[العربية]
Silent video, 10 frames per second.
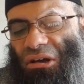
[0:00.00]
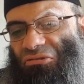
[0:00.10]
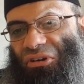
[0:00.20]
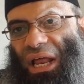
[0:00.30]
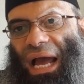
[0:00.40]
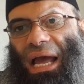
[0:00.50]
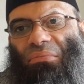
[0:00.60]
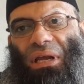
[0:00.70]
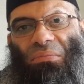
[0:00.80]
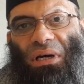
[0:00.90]
في
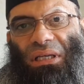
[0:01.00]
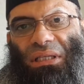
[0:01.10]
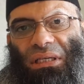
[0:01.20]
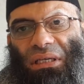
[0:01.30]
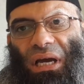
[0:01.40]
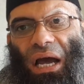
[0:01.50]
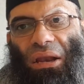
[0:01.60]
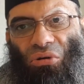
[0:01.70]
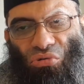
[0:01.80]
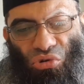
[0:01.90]
العام الماضي
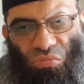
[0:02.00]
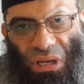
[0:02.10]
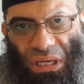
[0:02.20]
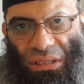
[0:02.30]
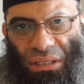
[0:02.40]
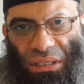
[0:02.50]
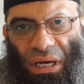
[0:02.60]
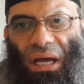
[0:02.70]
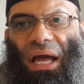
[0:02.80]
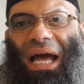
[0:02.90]
الحكومة
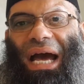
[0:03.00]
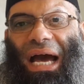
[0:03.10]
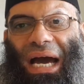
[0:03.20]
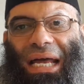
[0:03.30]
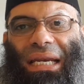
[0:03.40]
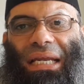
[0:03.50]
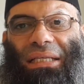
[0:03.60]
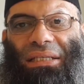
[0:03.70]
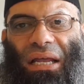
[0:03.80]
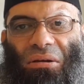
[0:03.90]
الهندية
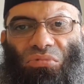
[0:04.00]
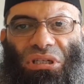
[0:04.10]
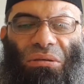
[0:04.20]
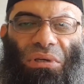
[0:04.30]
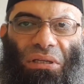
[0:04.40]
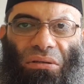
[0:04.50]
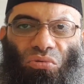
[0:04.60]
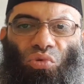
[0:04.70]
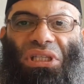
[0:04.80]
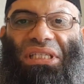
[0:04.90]
حرضت على المسلمين
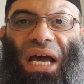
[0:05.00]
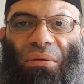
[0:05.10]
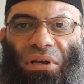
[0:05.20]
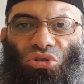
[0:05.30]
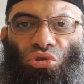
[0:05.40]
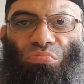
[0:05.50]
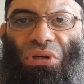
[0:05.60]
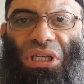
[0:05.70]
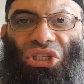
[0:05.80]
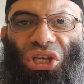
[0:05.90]
واتهمتهم
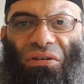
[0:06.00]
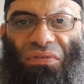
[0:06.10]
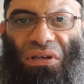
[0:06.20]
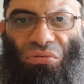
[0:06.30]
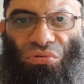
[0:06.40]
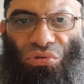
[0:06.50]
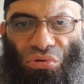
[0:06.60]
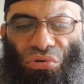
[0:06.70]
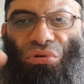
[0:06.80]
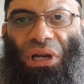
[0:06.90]
بنشر فيروس
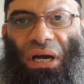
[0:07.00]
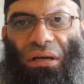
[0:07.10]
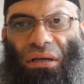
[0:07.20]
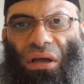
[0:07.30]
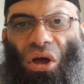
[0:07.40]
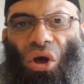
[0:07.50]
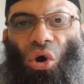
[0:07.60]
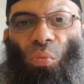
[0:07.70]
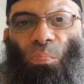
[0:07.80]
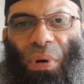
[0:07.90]
كورونا
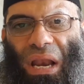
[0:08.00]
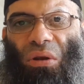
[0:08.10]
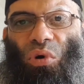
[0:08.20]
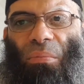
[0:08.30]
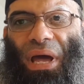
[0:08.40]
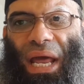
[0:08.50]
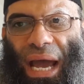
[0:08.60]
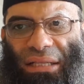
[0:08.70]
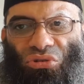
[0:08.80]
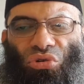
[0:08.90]
بل
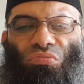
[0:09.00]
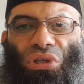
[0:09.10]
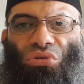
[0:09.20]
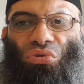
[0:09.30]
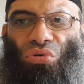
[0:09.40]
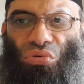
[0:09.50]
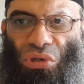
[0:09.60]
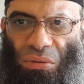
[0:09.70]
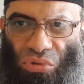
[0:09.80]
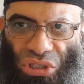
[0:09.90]
ومنعتهم من
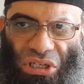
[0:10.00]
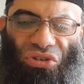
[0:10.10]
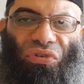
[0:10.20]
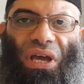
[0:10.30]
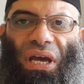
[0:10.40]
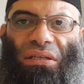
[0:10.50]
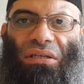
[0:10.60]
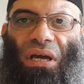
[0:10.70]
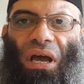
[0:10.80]
دخول المستشفيات